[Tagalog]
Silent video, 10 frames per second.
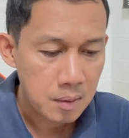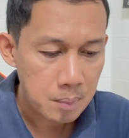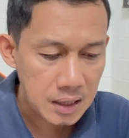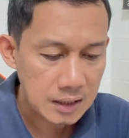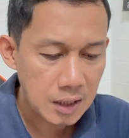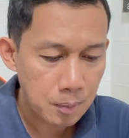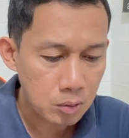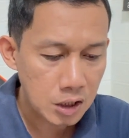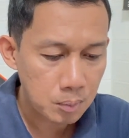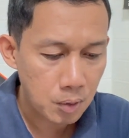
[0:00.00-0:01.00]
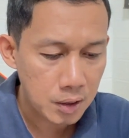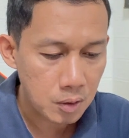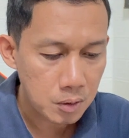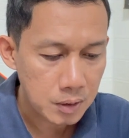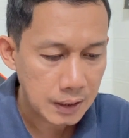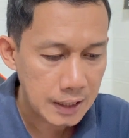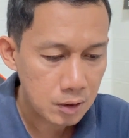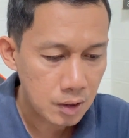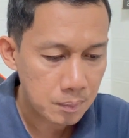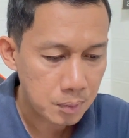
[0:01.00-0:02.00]
Pag nag-deposit po kayo, click
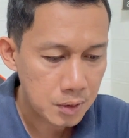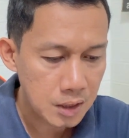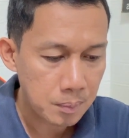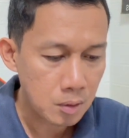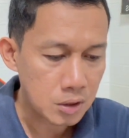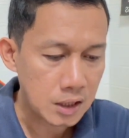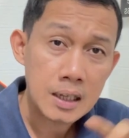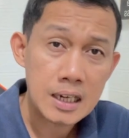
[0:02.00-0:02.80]
nyo lang po yung deposit